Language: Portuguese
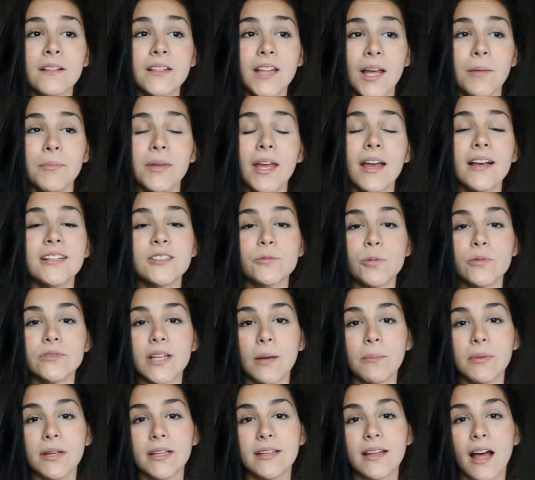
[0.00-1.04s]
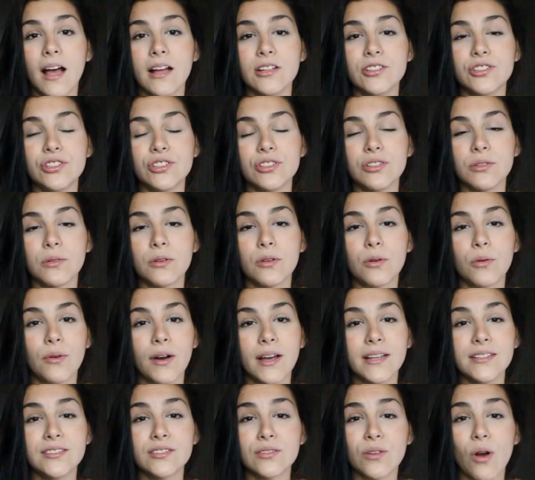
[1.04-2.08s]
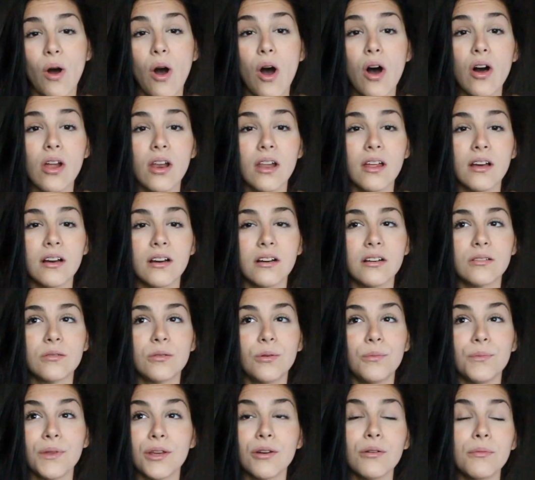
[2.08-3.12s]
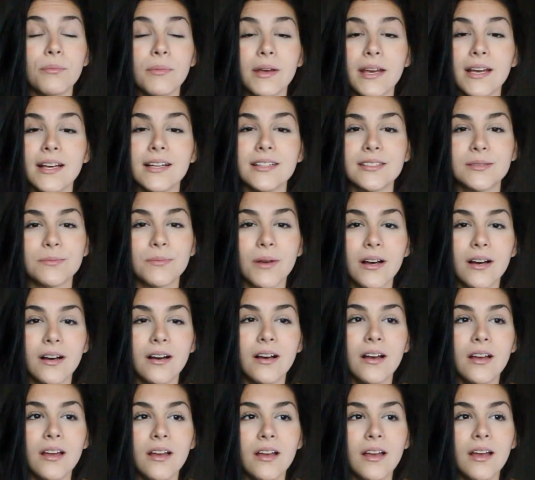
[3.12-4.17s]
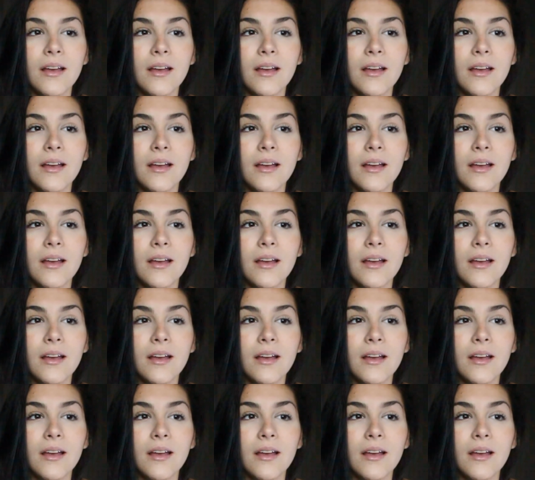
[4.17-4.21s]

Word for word: ter minha responsabilidade com a escola, comigo mesma,